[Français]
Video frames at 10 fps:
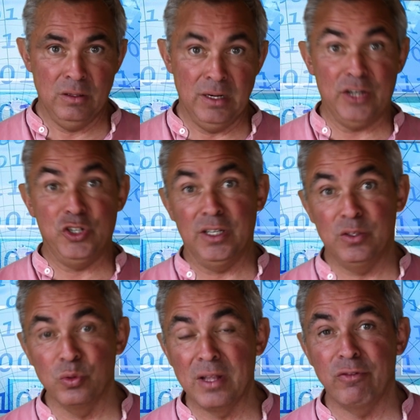
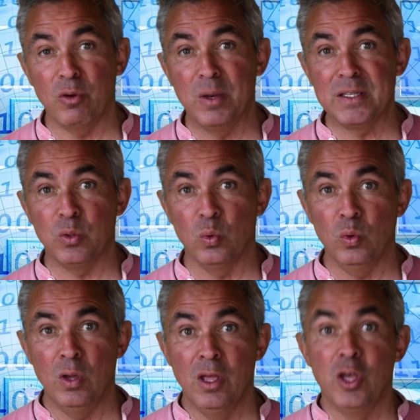L'architecture
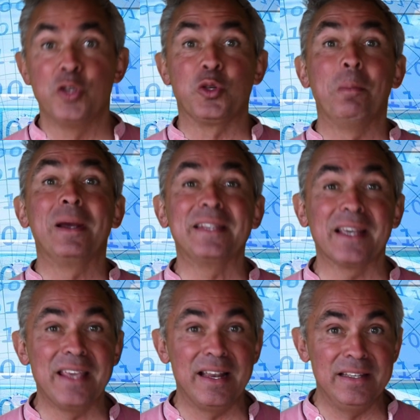d'information se
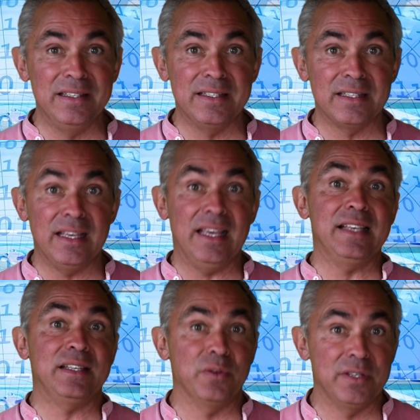matérialise
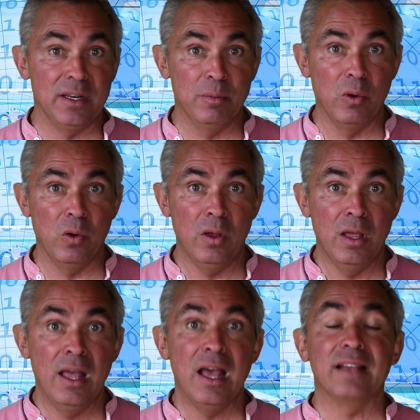essentiellement
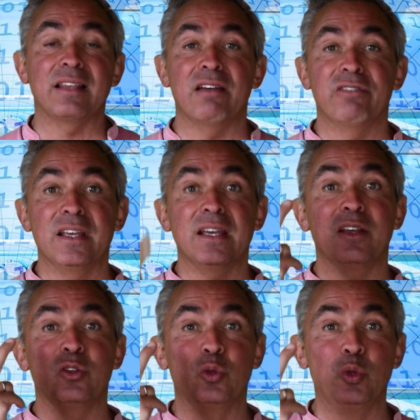à
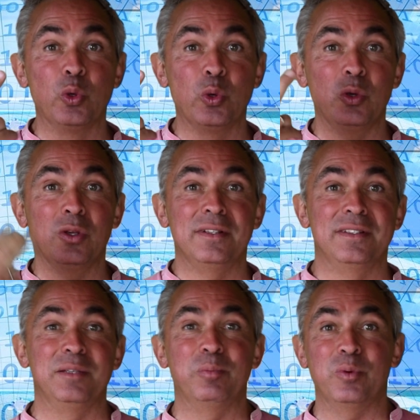travers deux
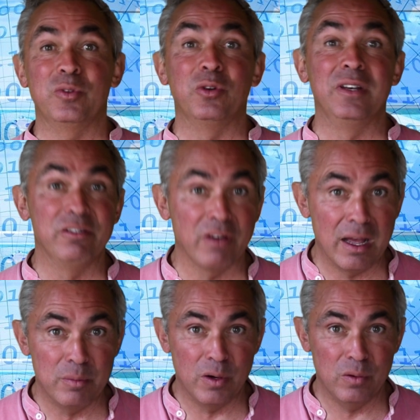types de
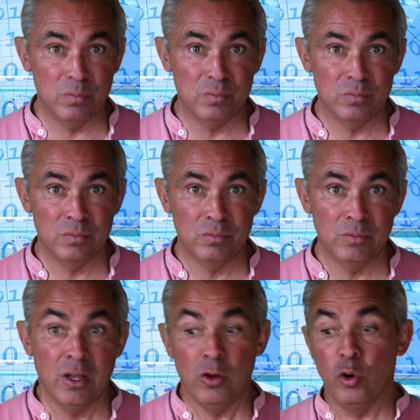livrables.
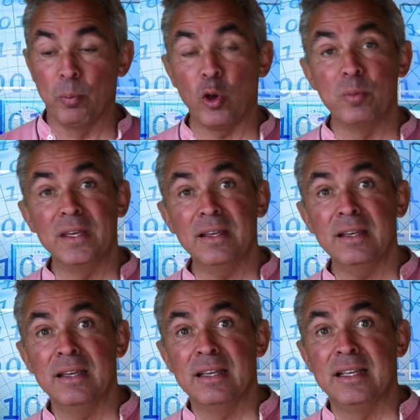Le
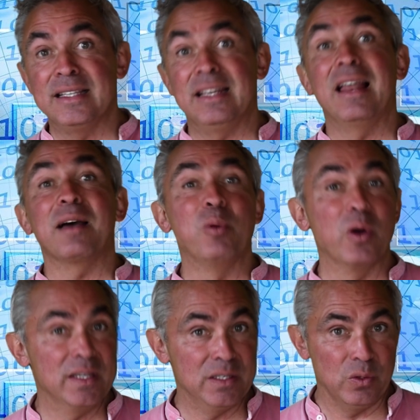premier, c'est
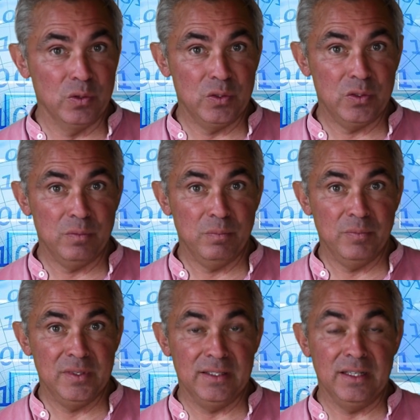l'arborescence,
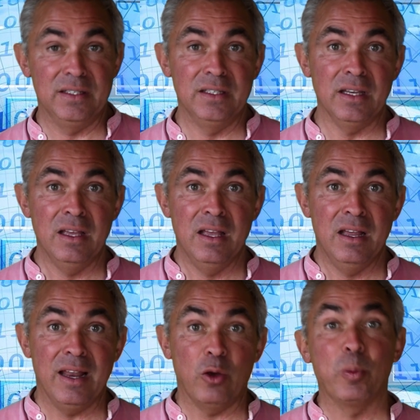c'est-à-dire
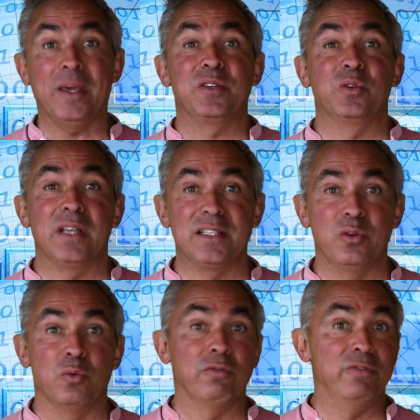la
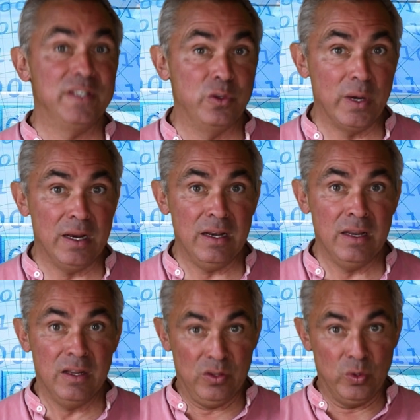représentation visuelle
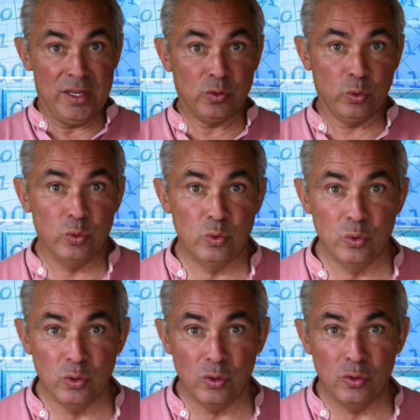de la
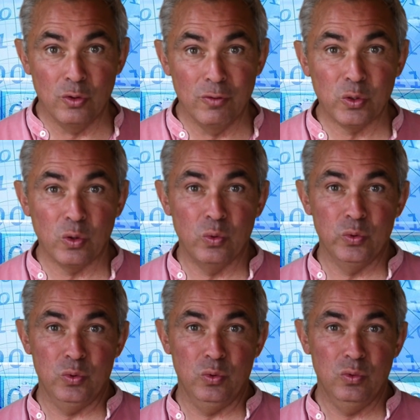structure de votre
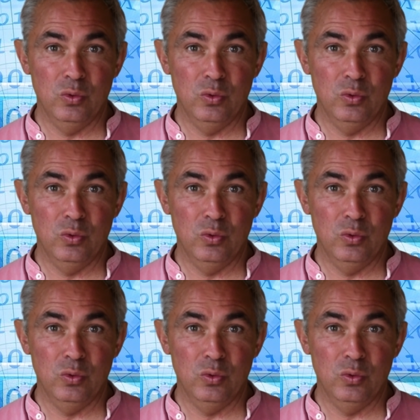contenu.